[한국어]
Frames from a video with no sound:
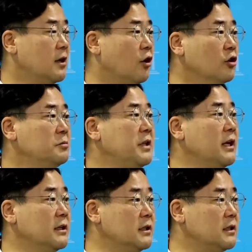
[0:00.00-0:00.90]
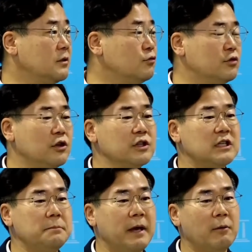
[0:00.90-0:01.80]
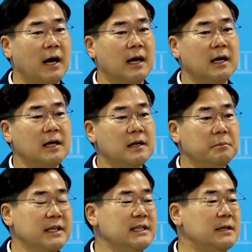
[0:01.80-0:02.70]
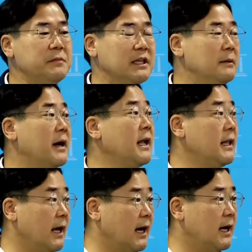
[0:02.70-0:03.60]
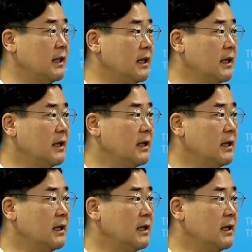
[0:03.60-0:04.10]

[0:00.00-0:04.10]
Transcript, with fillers: 거듭되는 국정 실패와 민심 이반에 대한